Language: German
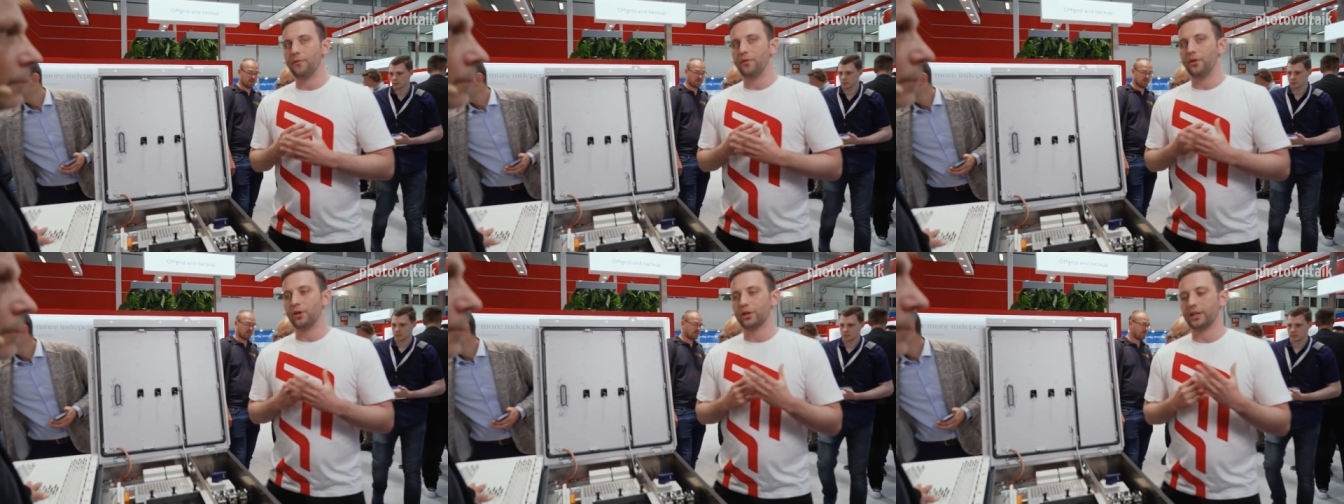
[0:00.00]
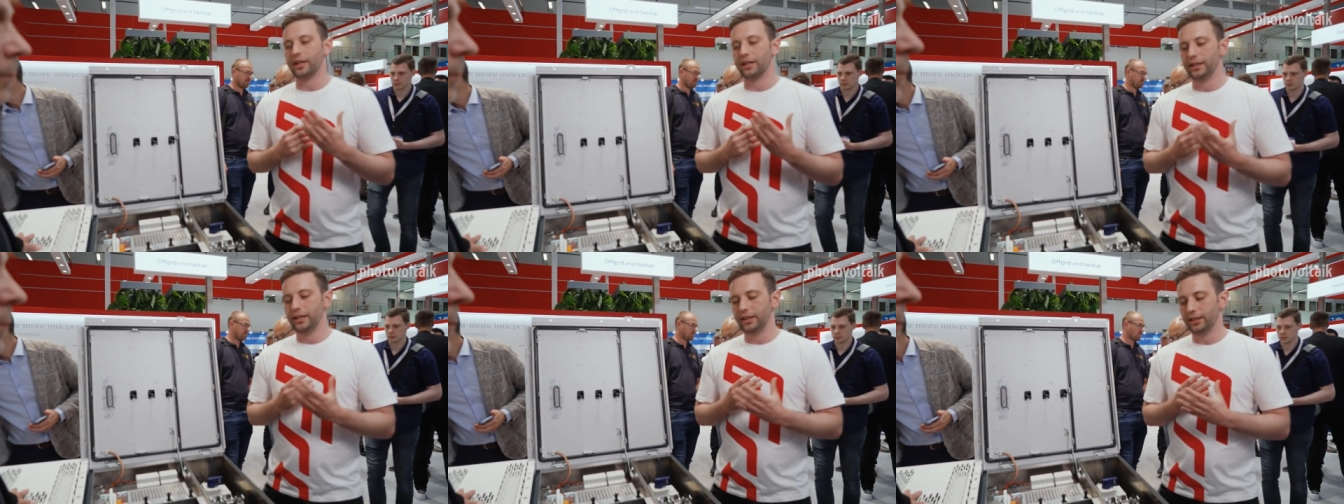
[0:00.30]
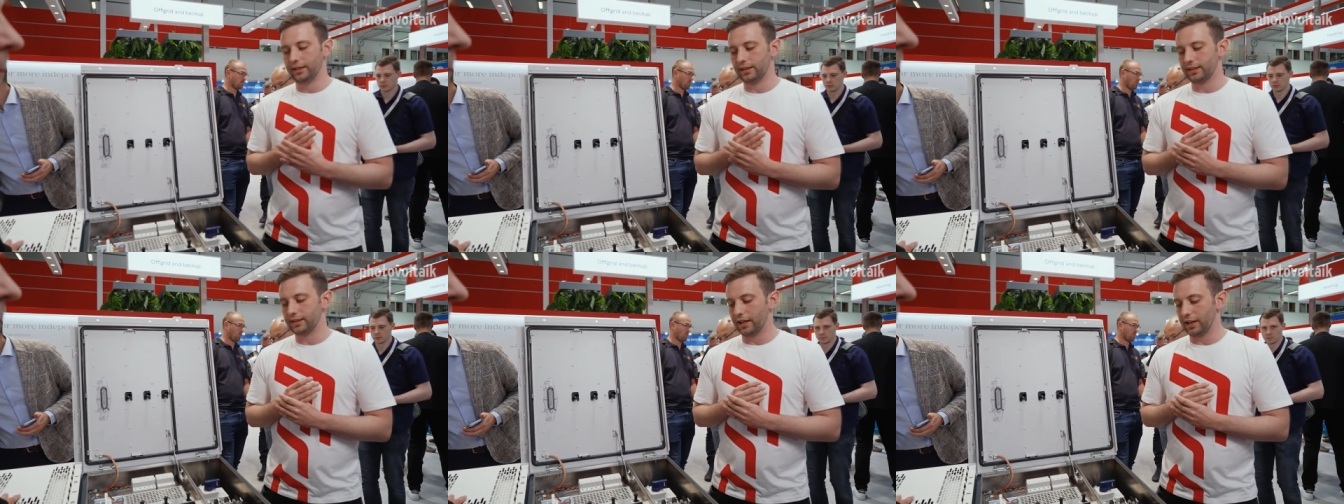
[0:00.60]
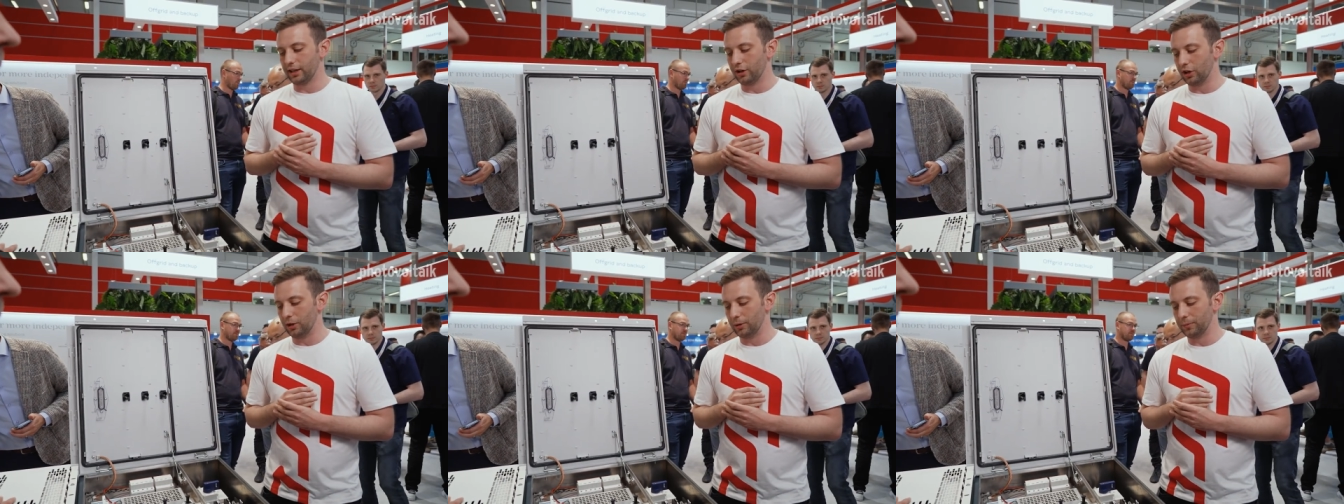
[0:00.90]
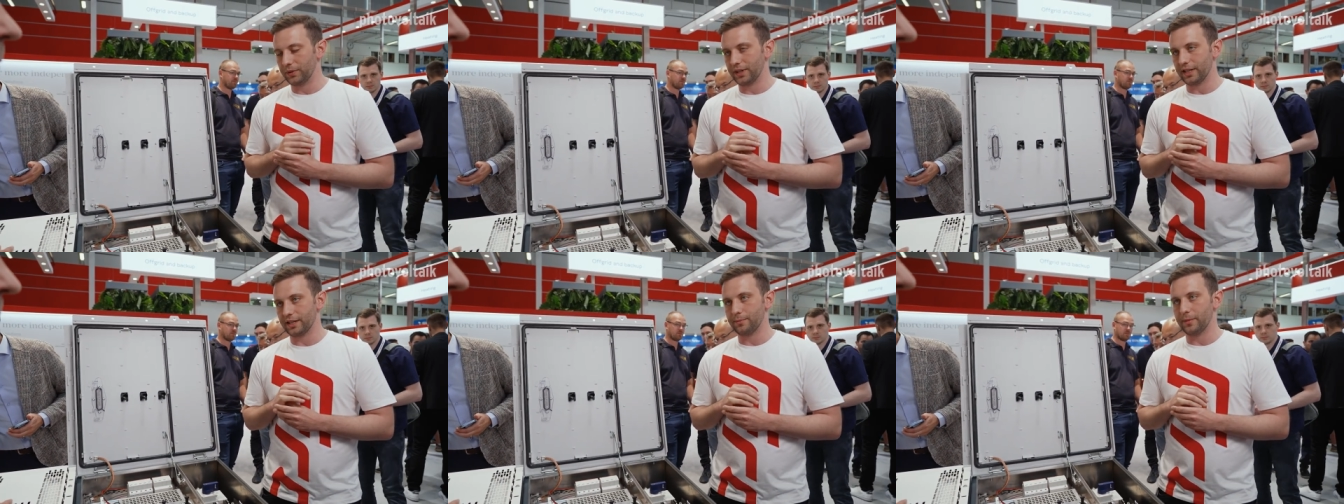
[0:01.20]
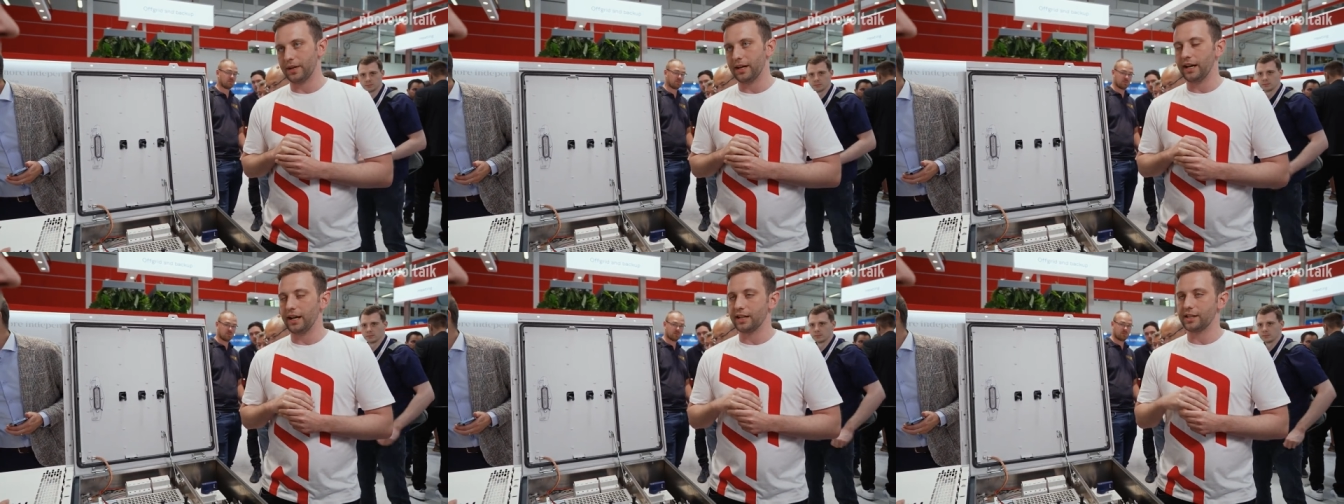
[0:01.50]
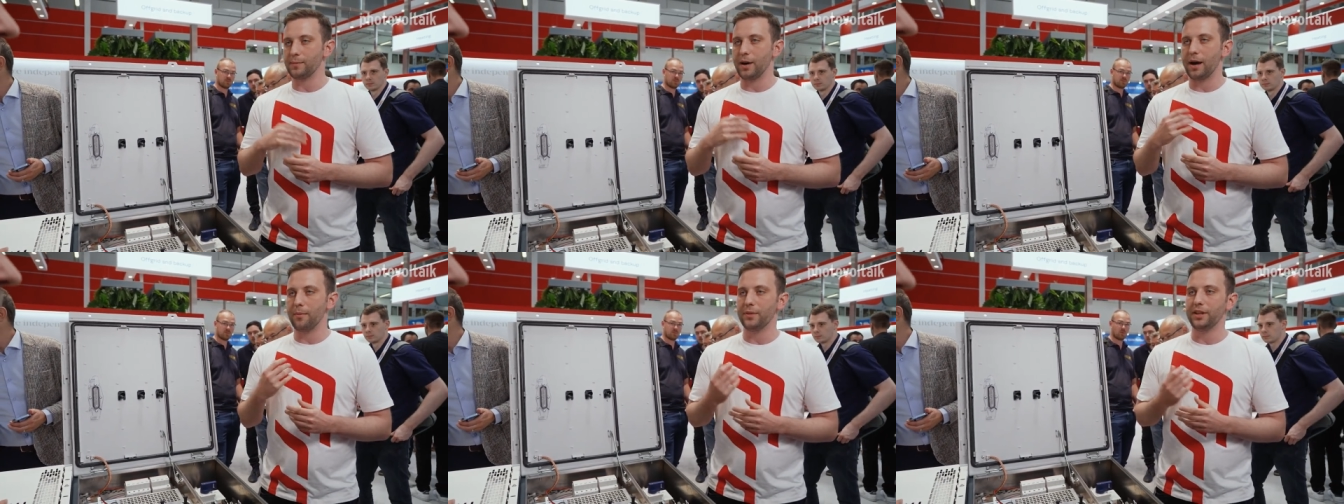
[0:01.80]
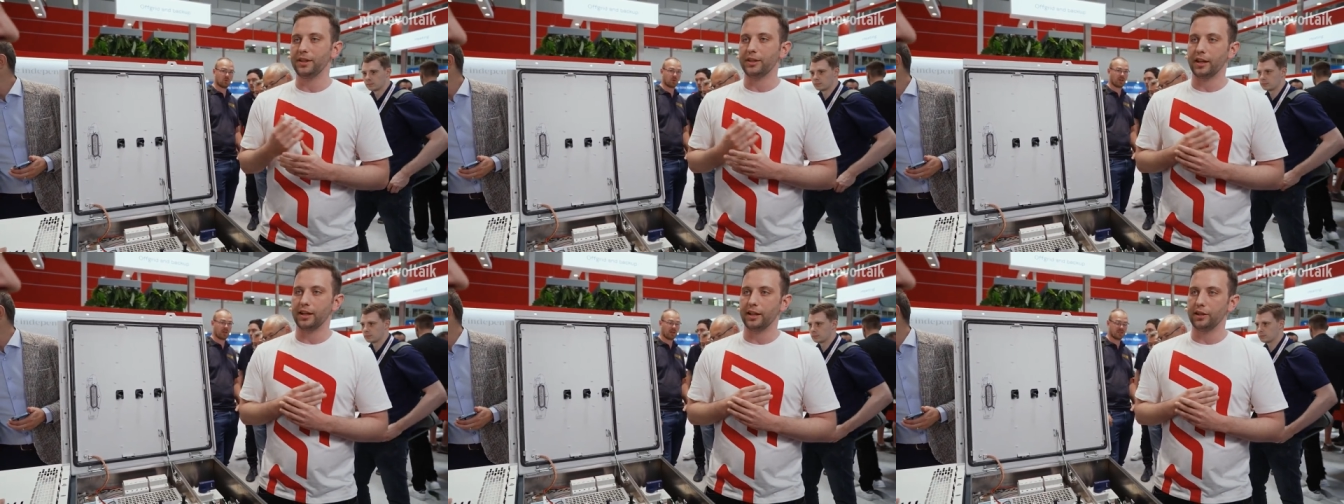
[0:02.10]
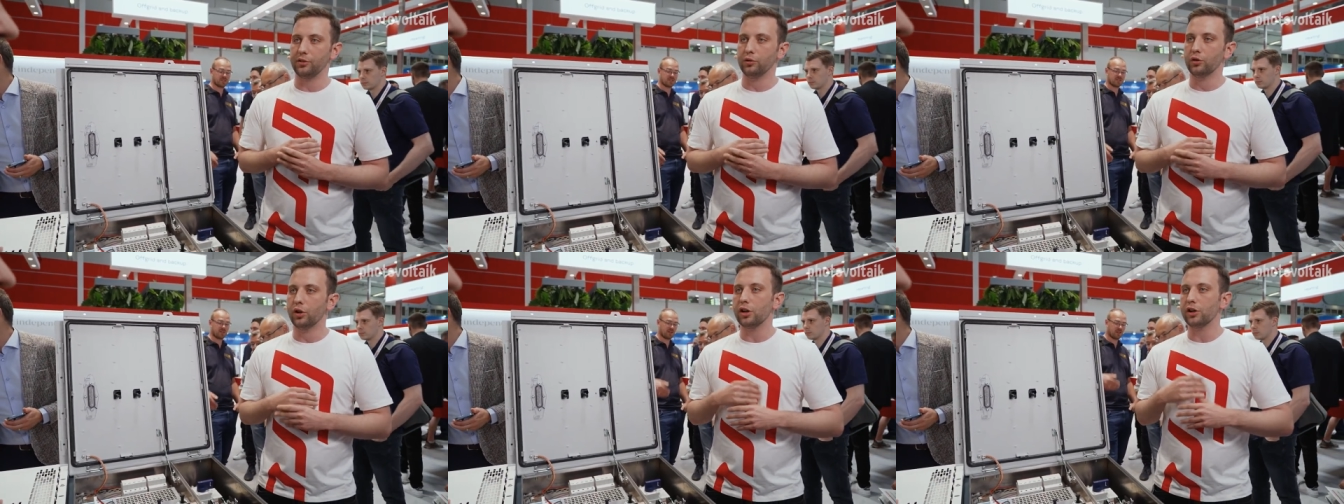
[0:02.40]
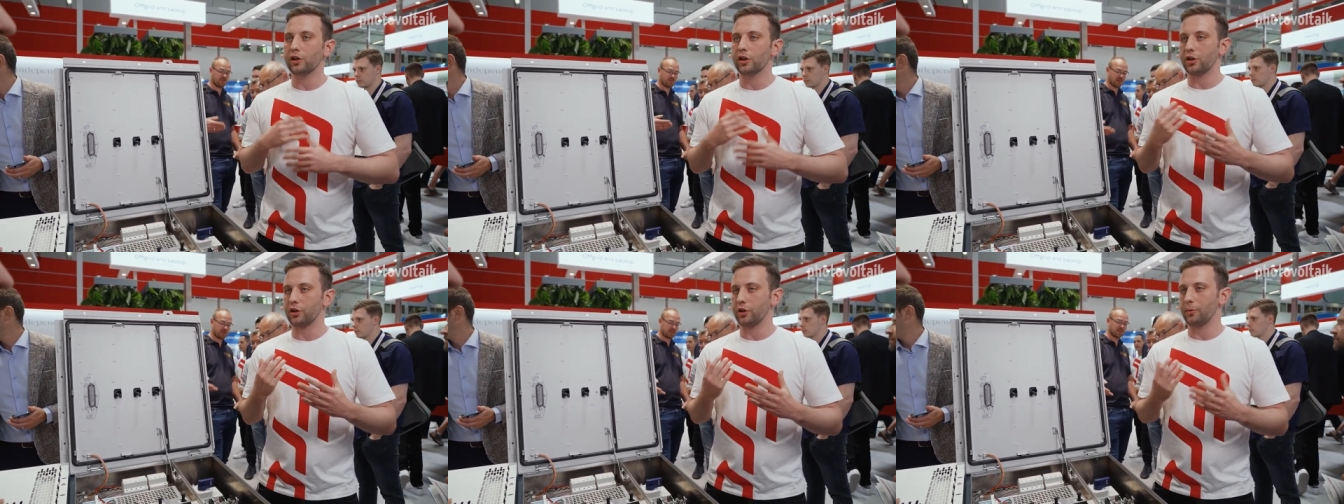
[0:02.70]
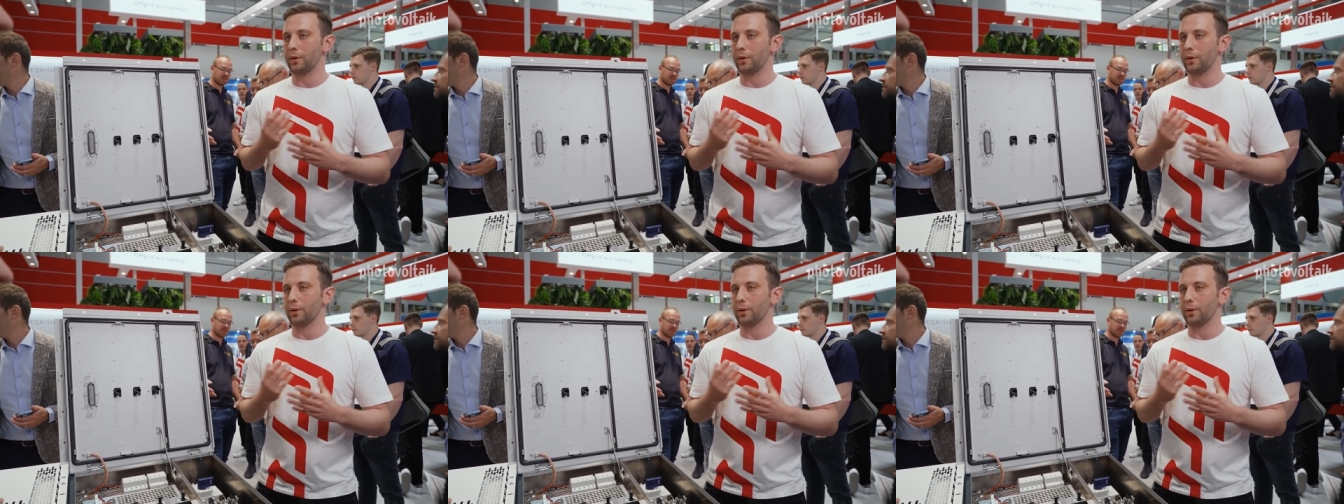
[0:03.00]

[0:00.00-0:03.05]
einfach den Need gesehen haben, dass man einen Smart Meter nicht nur noch